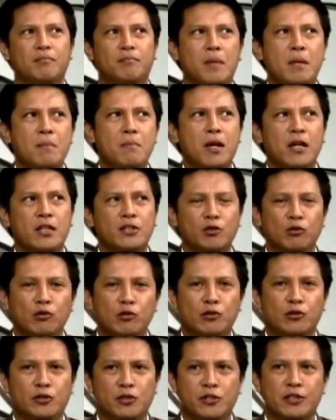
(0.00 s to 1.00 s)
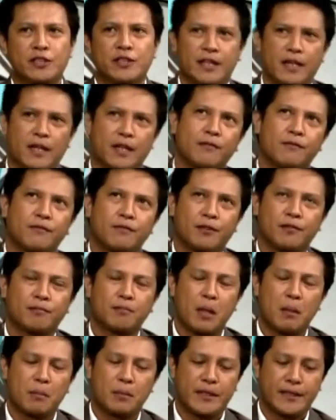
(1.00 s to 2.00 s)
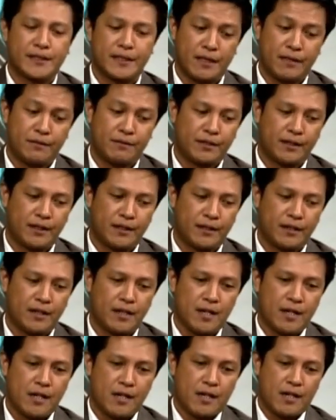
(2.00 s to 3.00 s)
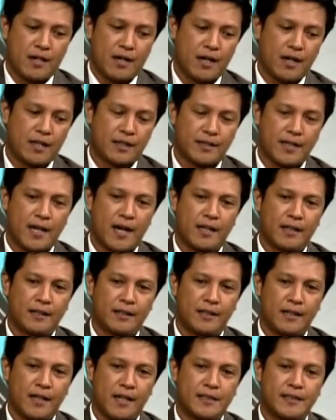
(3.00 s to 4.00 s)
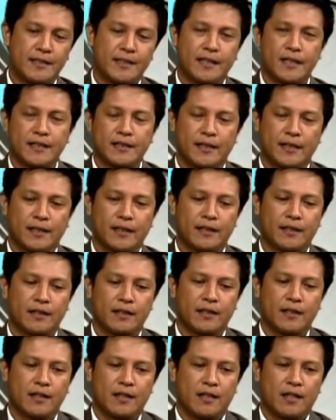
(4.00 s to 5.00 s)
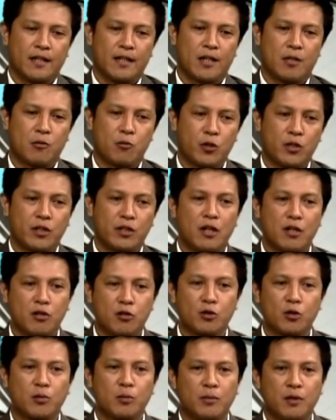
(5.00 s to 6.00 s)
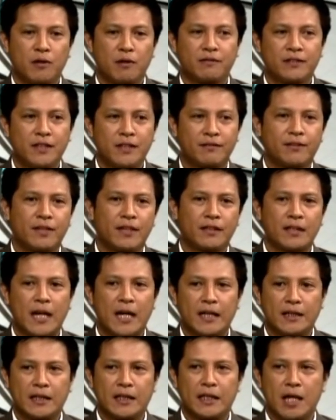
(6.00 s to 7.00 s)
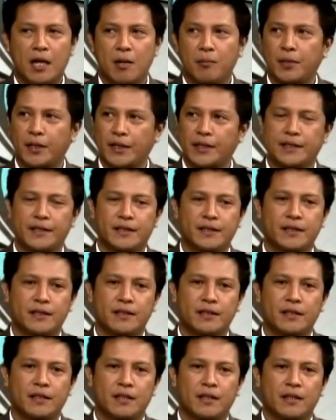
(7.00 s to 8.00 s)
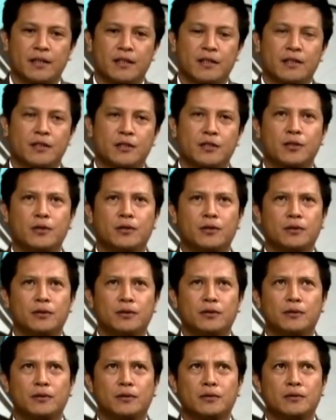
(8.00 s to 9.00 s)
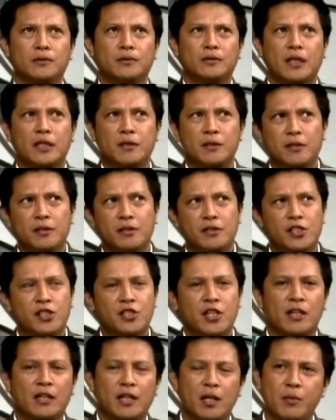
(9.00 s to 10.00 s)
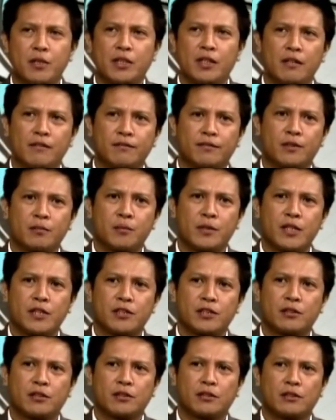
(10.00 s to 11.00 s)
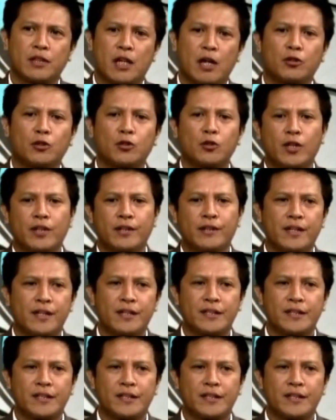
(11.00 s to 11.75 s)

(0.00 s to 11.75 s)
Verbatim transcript: may mga solutions na for public safety. Okay. Uh, sa ITIC kasi, uh, we're a group of different IT companies. Okay. So, nag-share kami na information, how to